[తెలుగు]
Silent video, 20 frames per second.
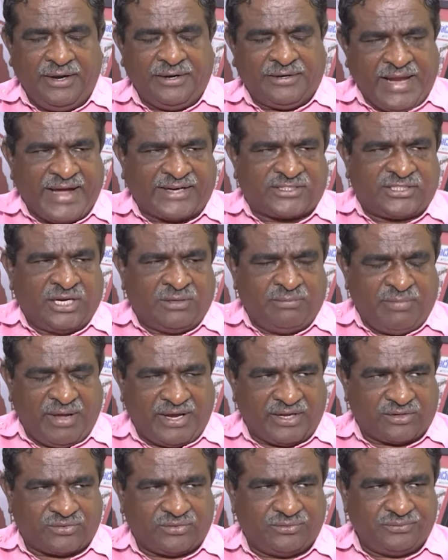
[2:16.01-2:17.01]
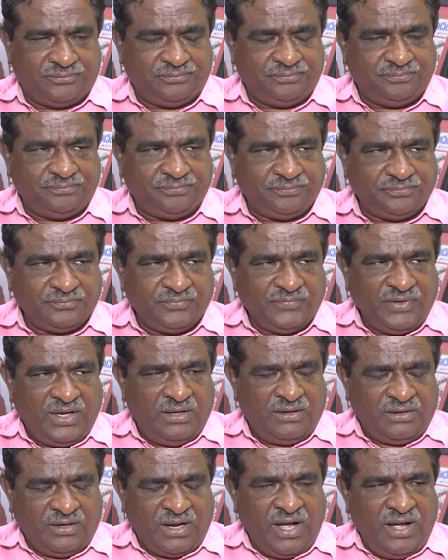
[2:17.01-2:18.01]
ఇంట్రాక్షన్ మేరకు ఓకే
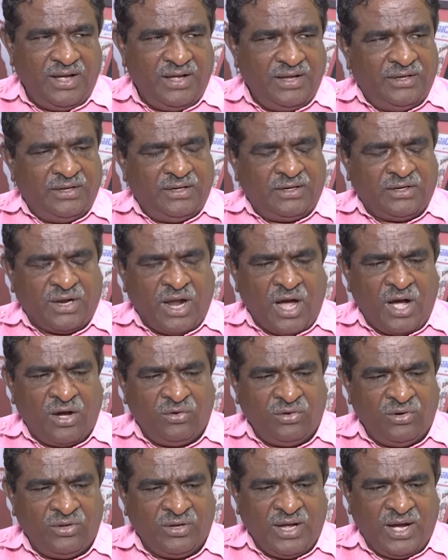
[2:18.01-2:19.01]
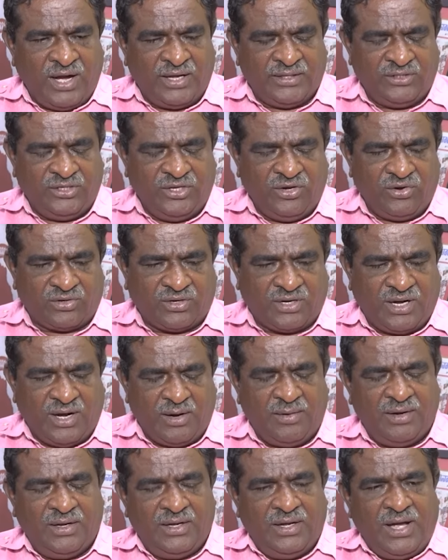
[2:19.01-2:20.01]
రాహుల్ గాంధీ యొక్క
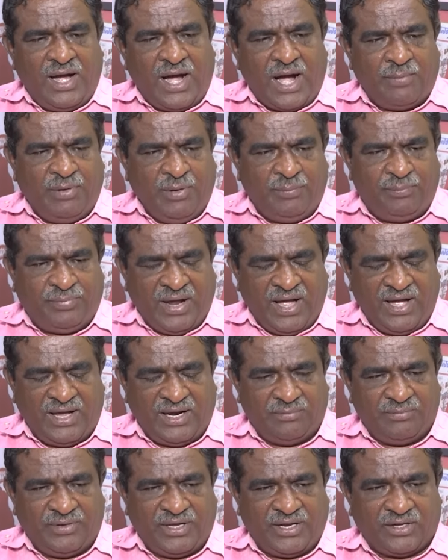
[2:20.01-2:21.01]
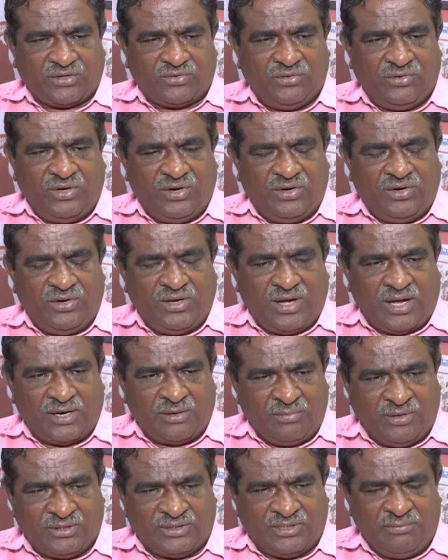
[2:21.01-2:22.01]
అభిప్రాయాల మేరకు
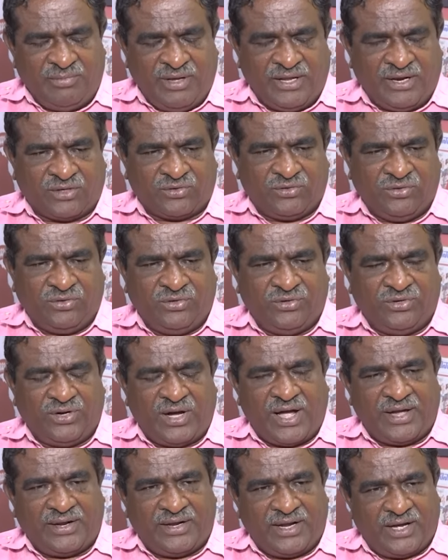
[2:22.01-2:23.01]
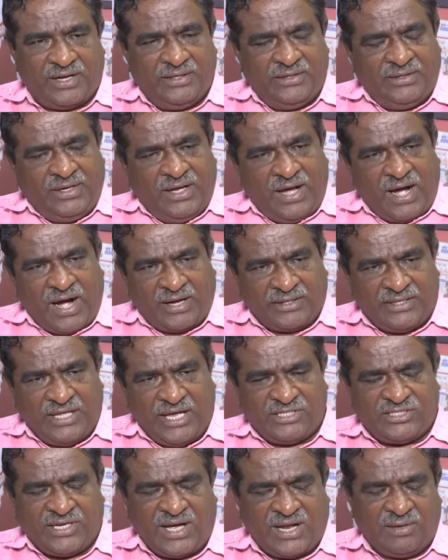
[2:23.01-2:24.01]
అనుమతి మేరకు ఆయన
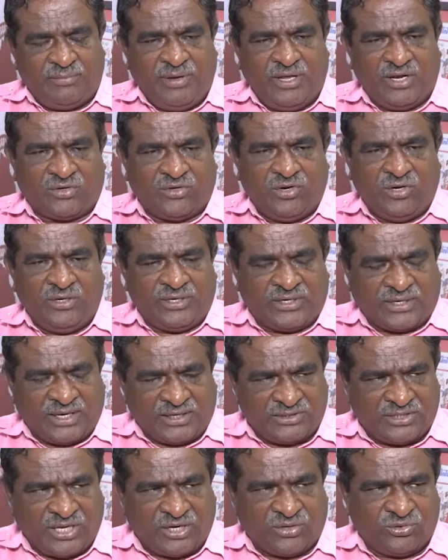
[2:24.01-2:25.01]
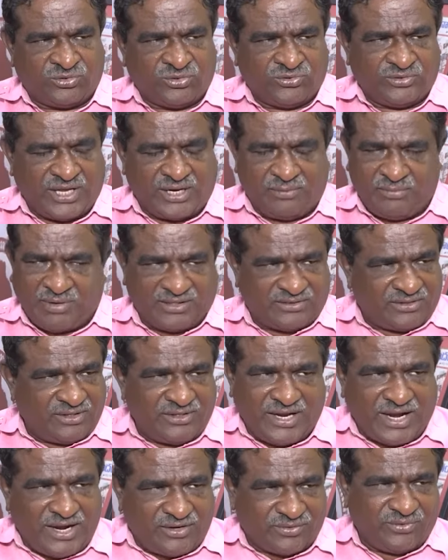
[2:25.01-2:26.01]
ఆదేశాల మేరకు ఇక్కడ జరుగుతుందని మాత్రం
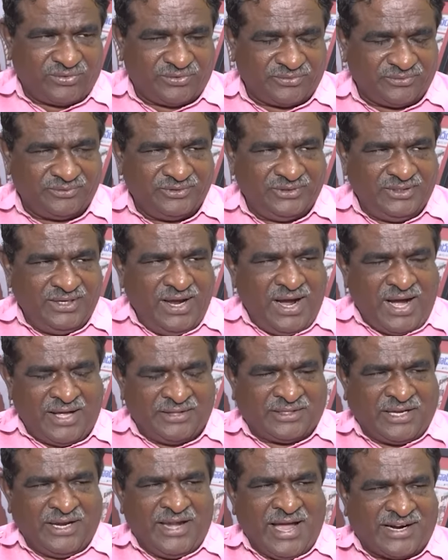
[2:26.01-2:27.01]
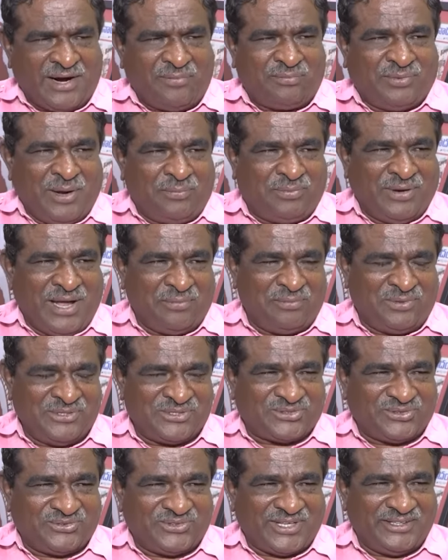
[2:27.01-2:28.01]
నేను అనుకోను అందుకే నాకు అప్పుడప్పుడు
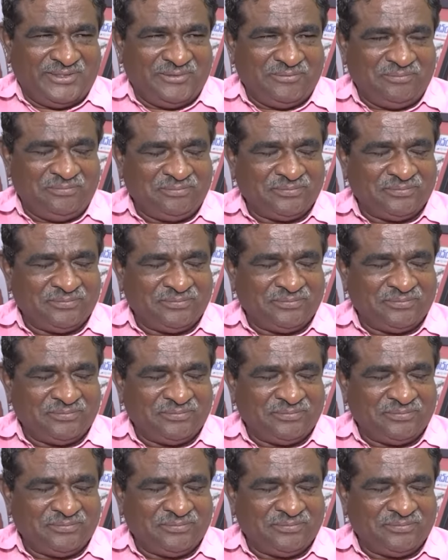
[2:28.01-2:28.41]
అనిపిస్తుంది అది